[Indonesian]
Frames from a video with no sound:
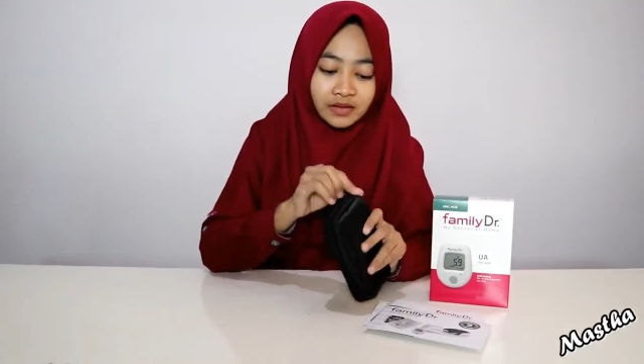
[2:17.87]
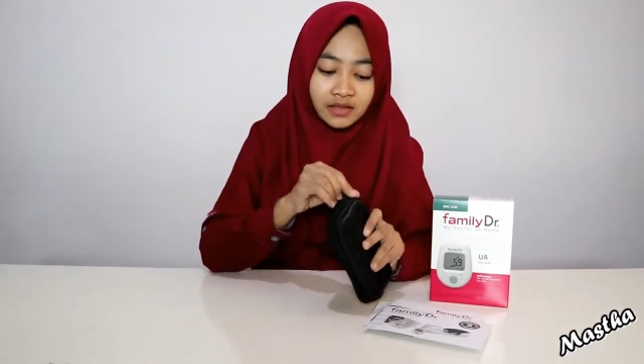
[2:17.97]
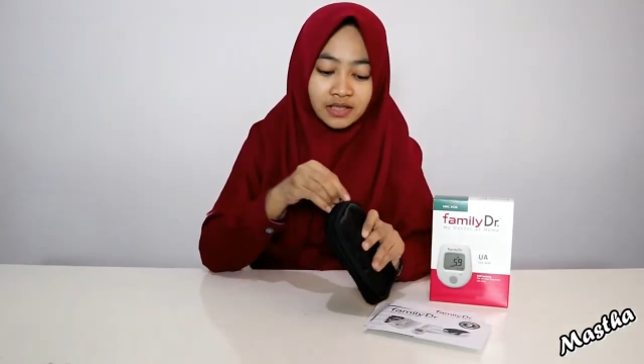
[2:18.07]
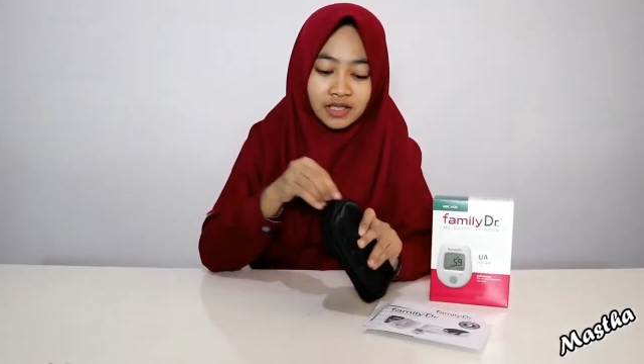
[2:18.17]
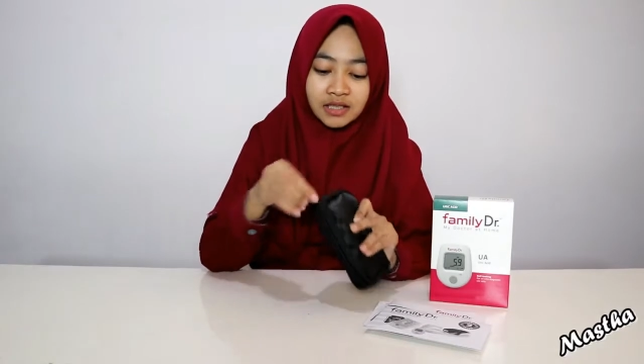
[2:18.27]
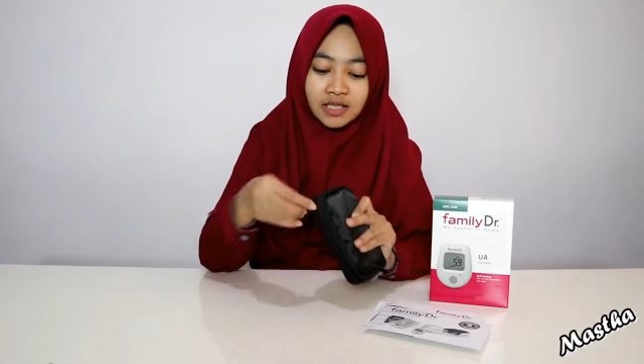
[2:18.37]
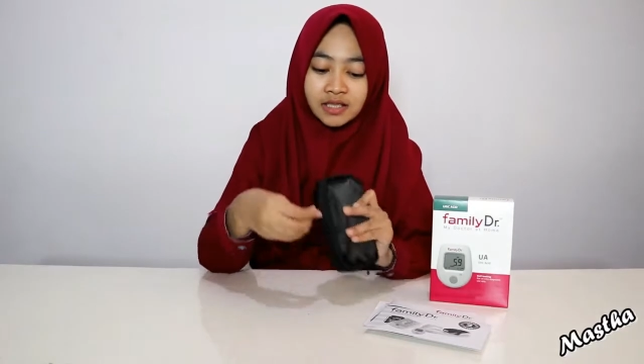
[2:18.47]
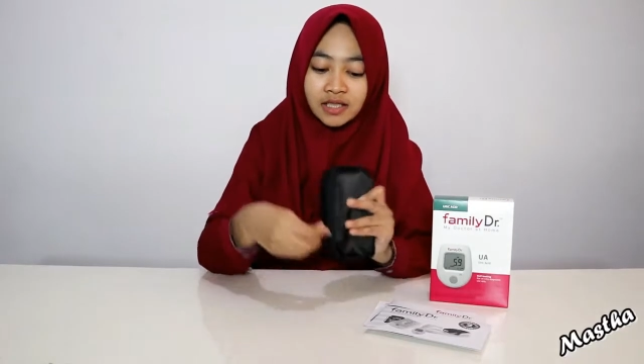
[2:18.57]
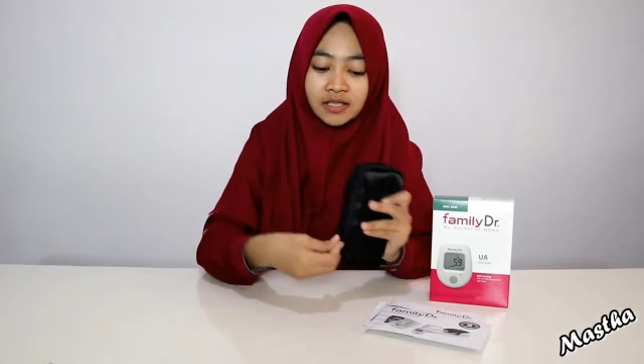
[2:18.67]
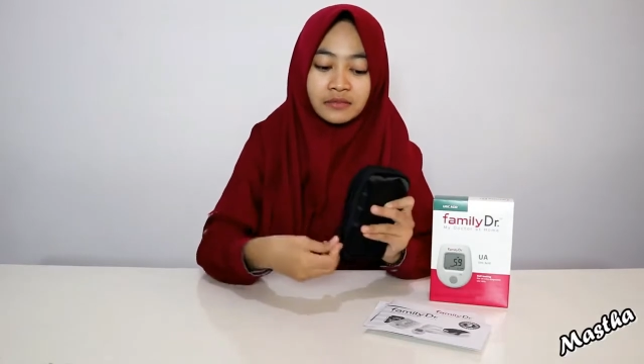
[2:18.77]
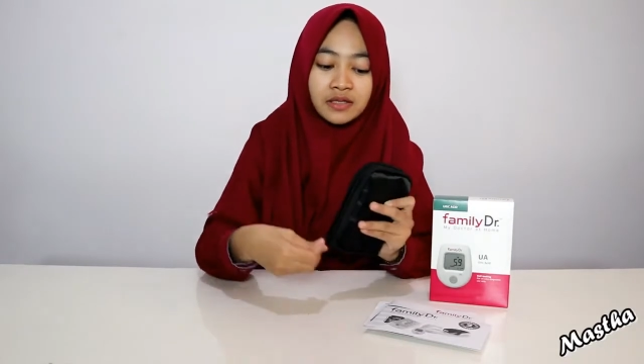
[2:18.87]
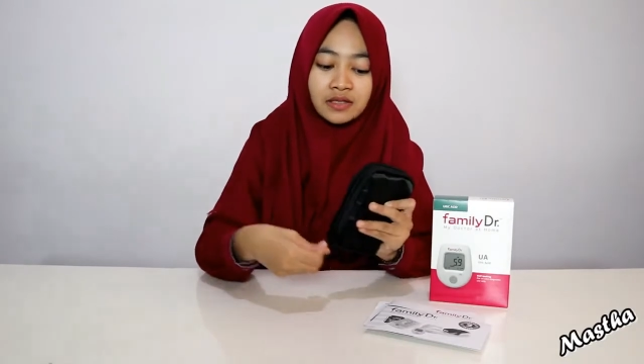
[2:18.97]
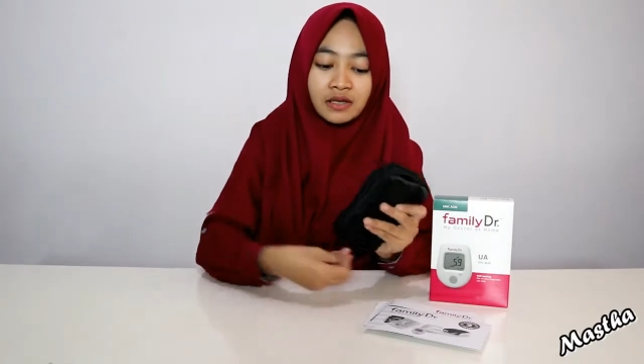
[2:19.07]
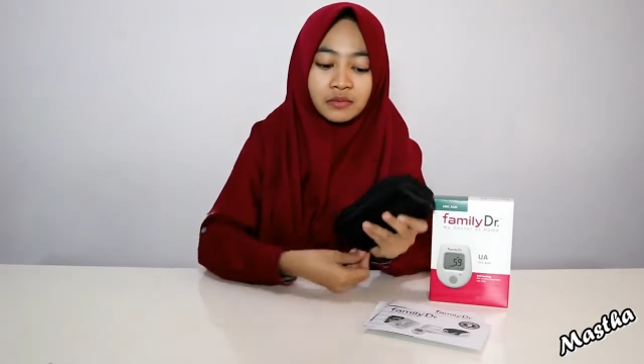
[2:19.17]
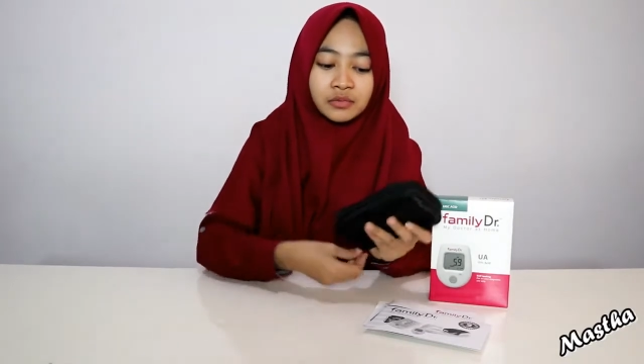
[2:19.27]
nah jadi tasnya ini
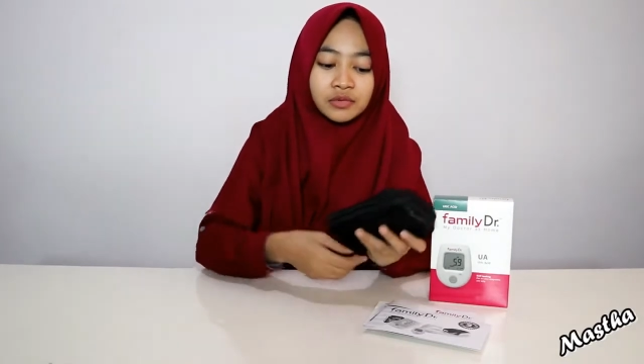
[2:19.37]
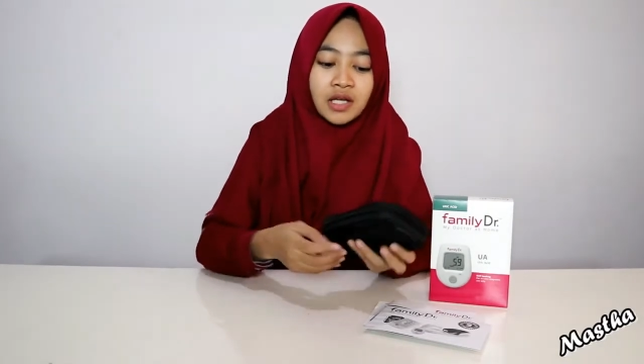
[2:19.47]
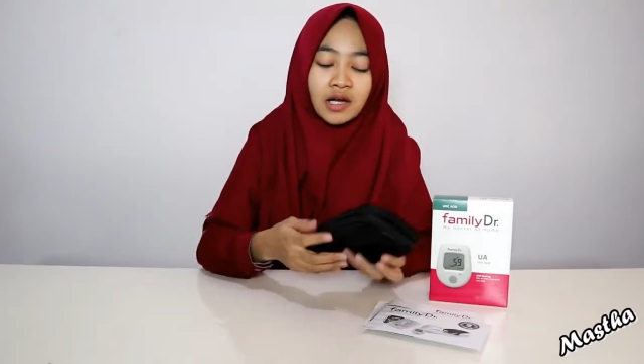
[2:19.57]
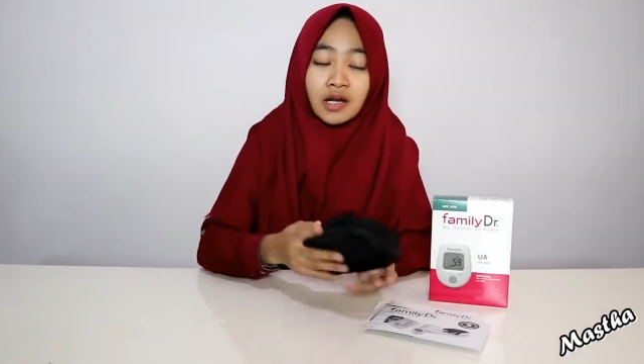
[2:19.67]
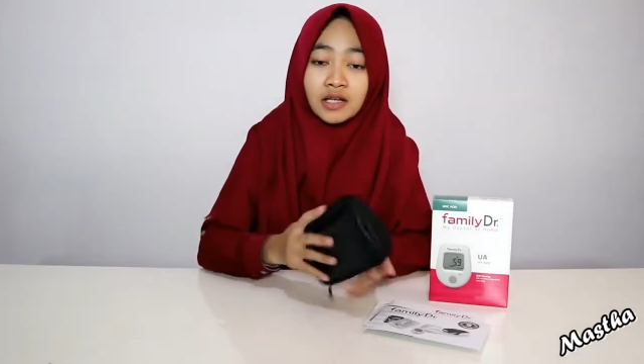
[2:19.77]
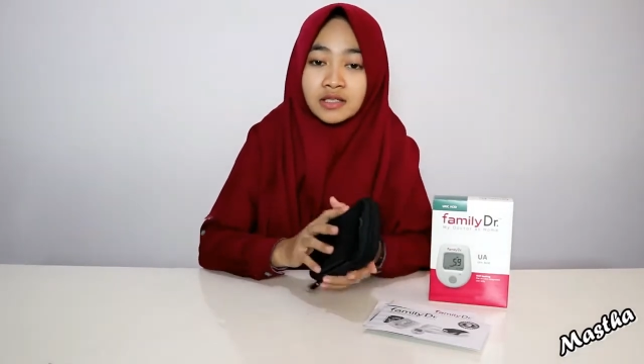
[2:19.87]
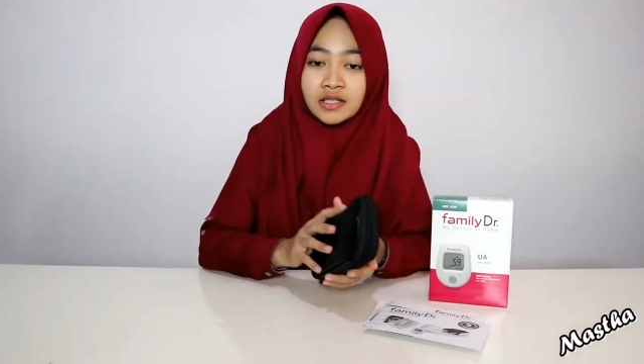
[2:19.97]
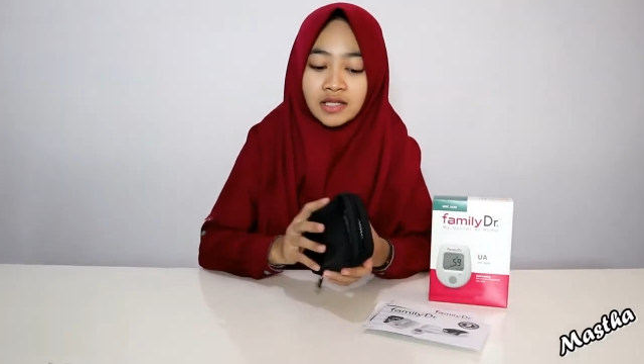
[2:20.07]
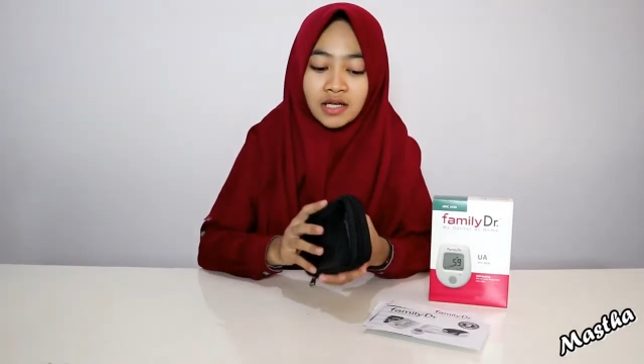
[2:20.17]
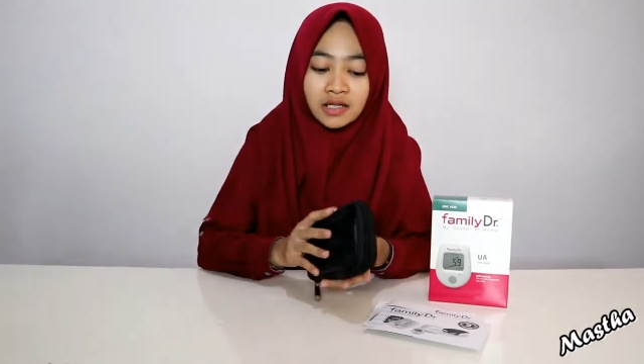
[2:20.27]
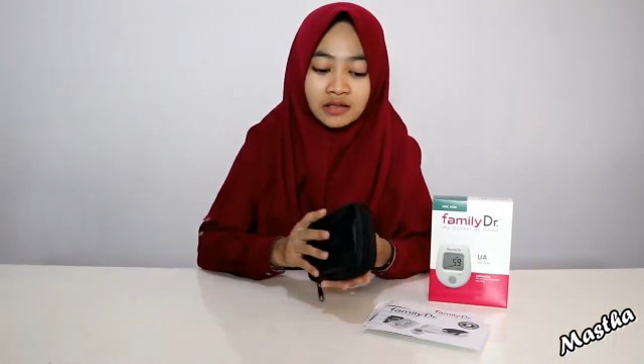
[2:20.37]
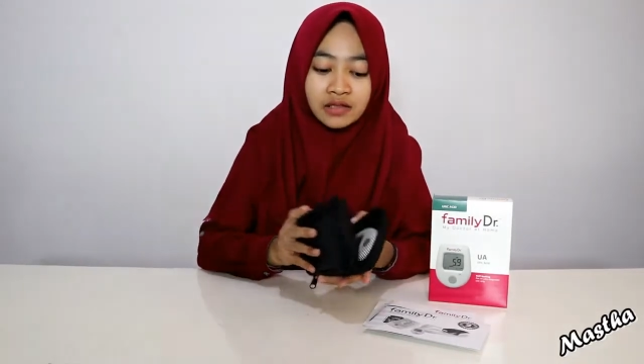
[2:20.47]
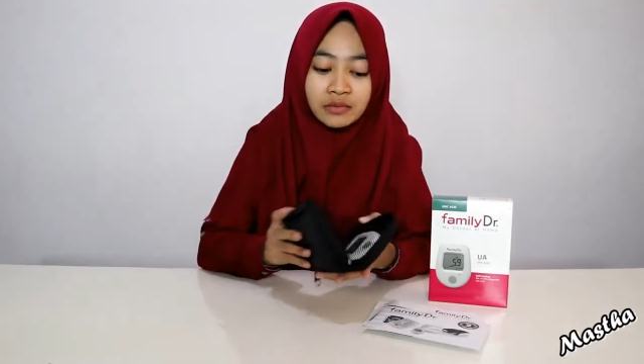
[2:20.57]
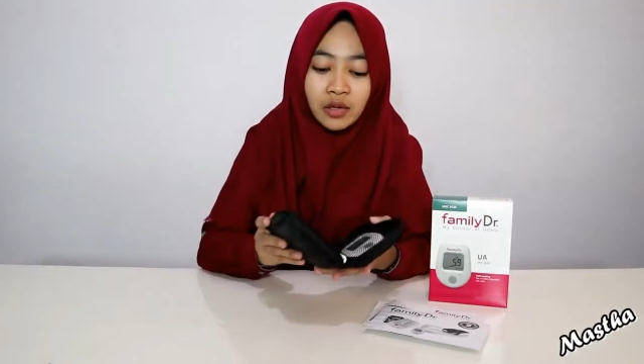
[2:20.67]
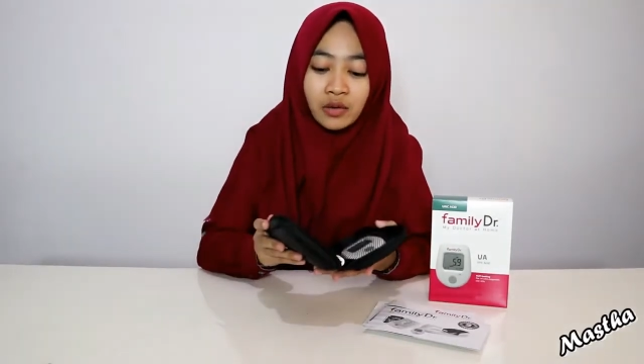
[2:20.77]
bisa memudahkan jika
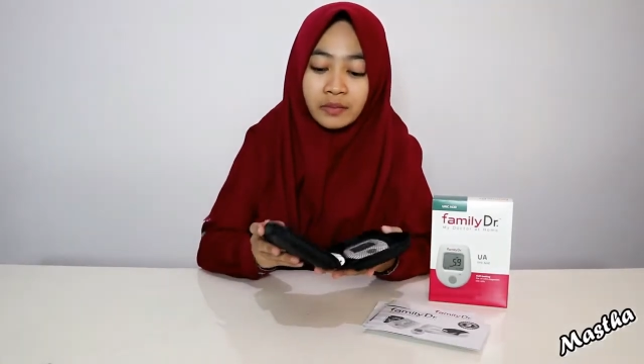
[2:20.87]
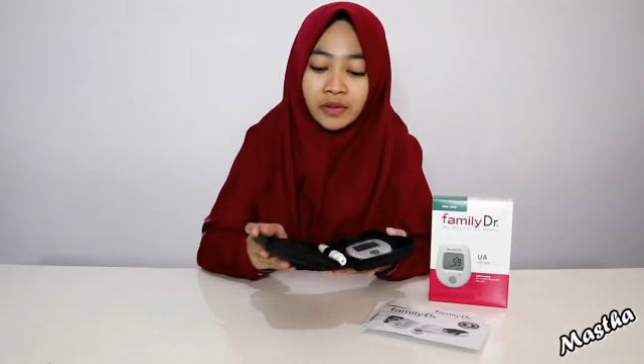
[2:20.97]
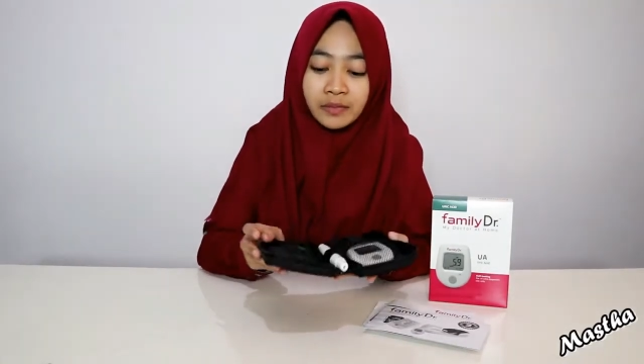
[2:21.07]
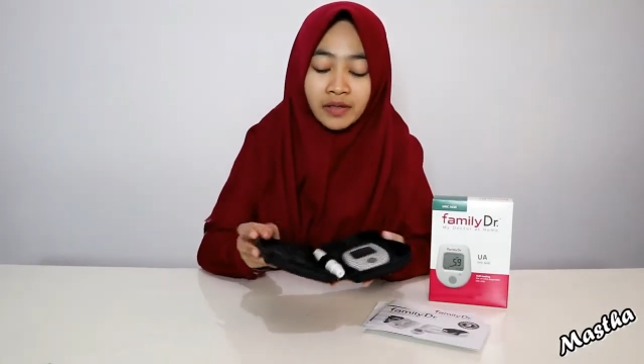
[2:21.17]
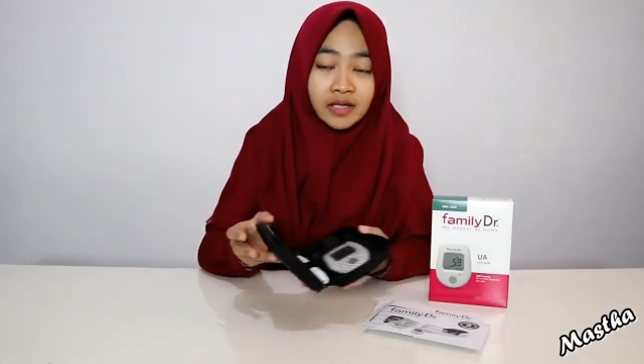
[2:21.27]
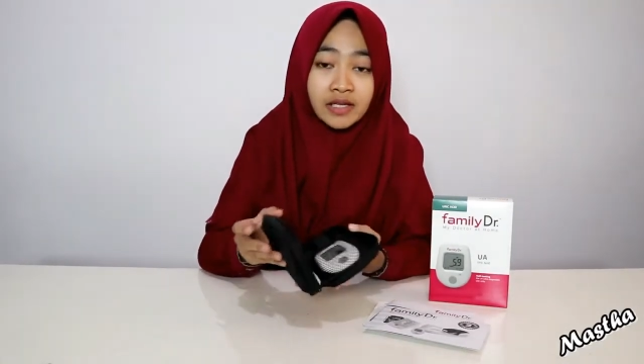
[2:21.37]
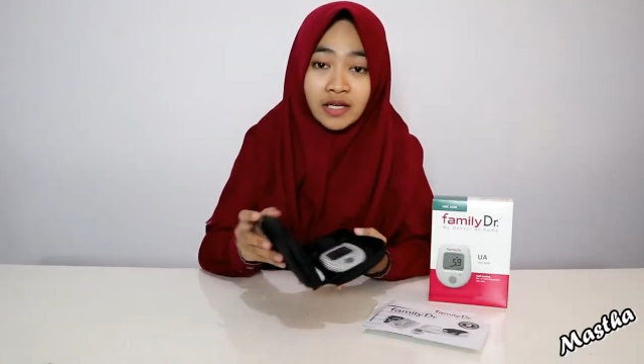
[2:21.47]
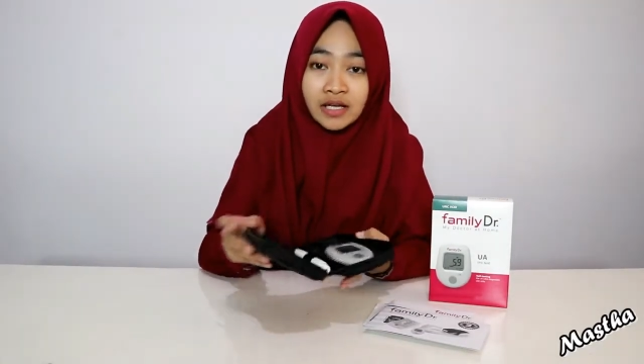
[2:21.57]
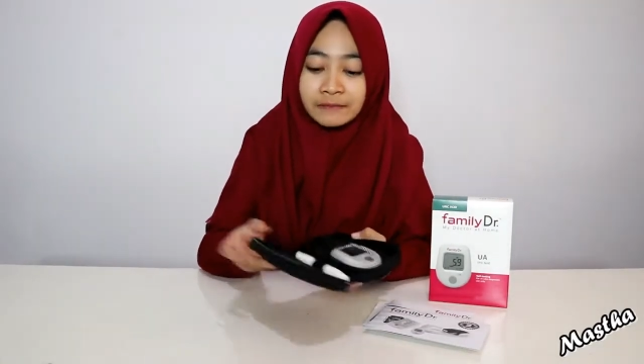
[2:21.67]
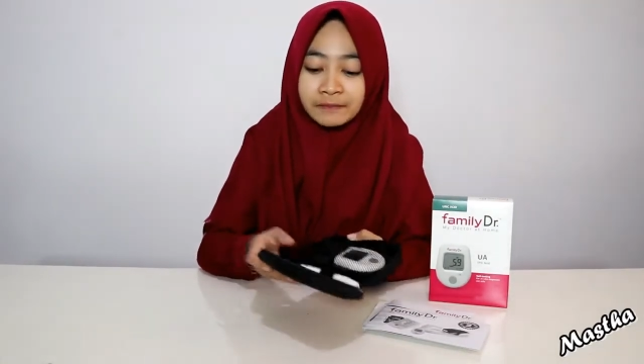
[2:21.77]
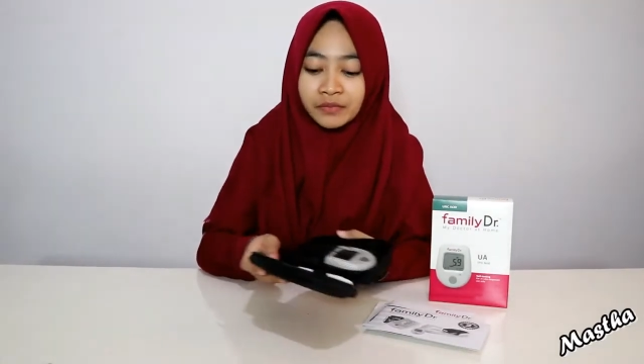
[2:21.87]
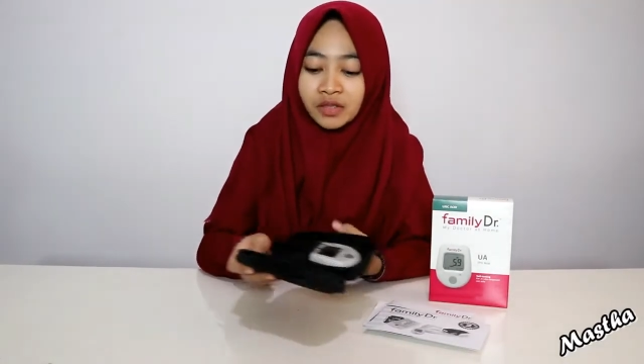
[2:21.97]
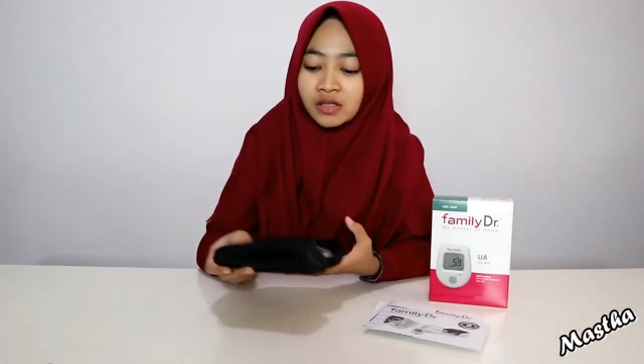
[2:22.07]
dibawa berpergian